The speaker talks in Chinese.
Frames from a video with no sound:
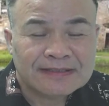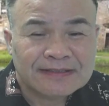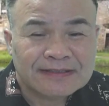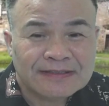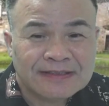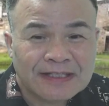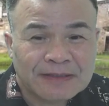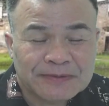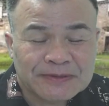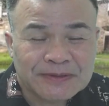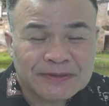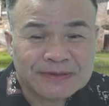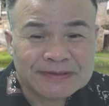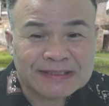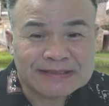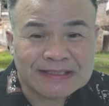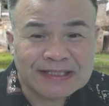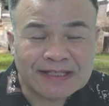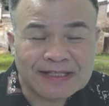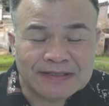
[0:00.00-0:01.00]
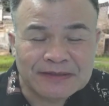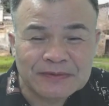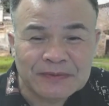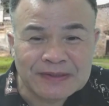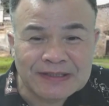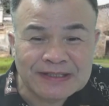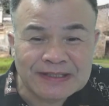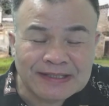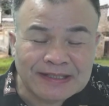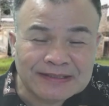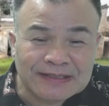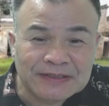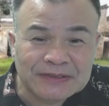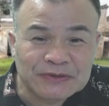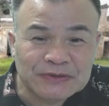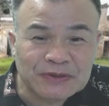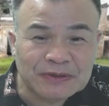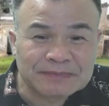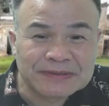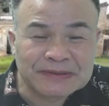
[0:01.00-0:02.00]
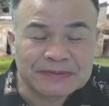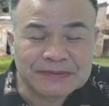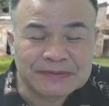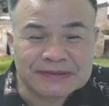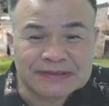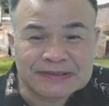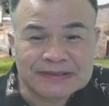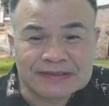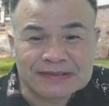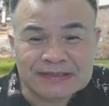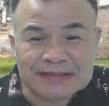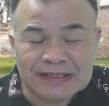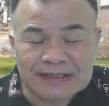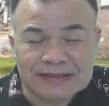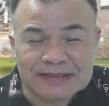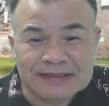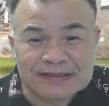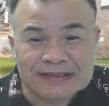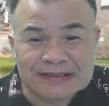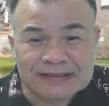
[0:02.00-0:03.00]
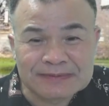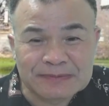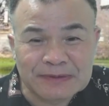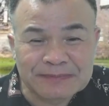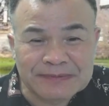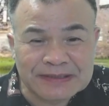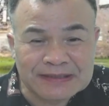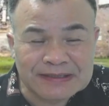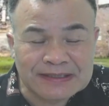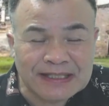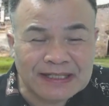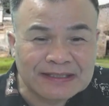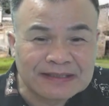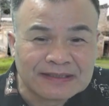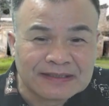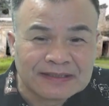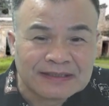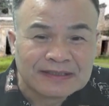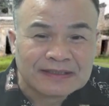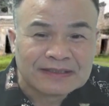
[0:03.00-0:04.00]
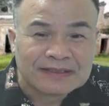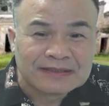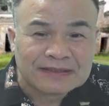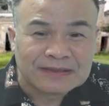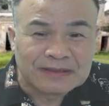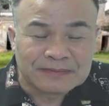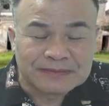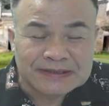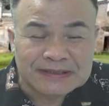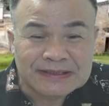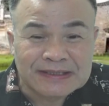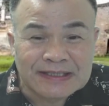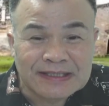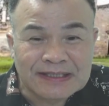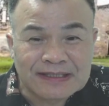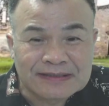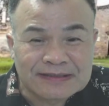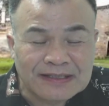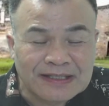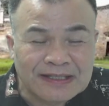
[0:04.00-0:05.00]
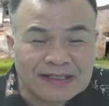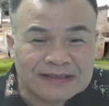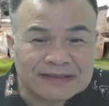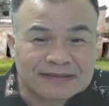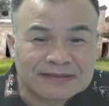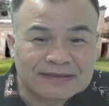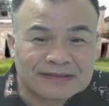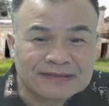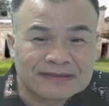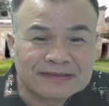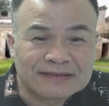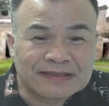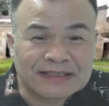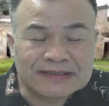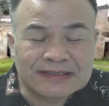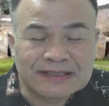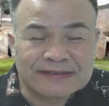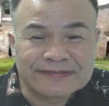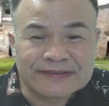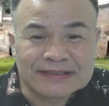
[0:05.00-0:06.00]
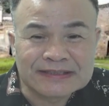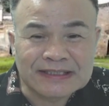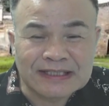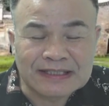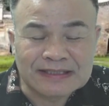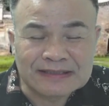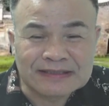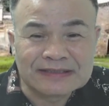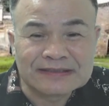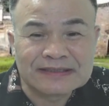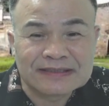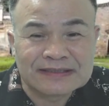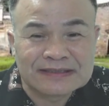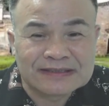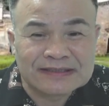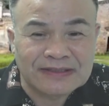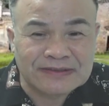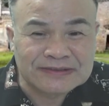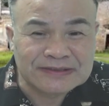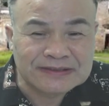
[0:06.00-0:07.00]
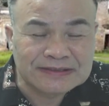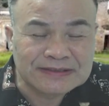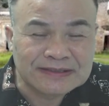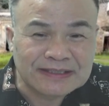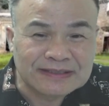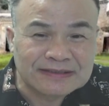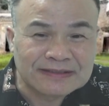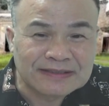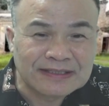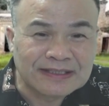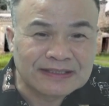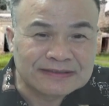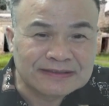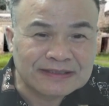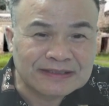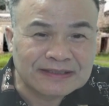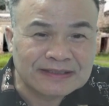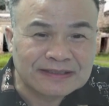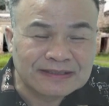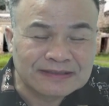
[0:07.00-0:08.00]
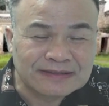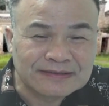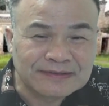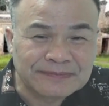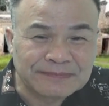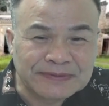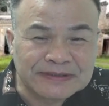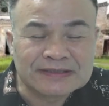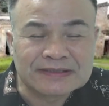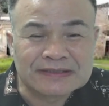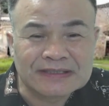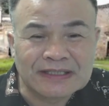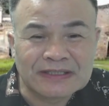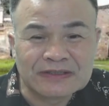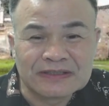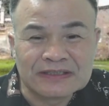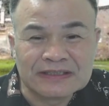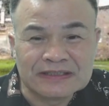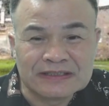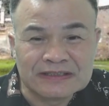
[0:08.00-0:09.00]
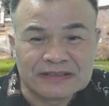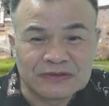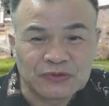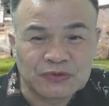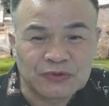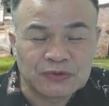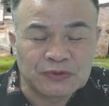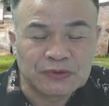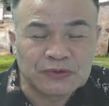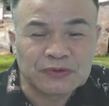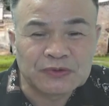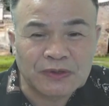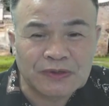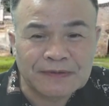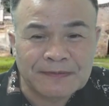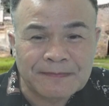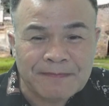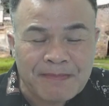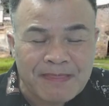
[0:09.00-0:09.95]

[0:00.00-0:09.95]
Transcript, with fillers: 各位好朋友，大家好，欢迎来到装逼五四三的直播平台。我们今天呢，要来跟大家分享《易经小字典》啊，这个名字叫李虚中。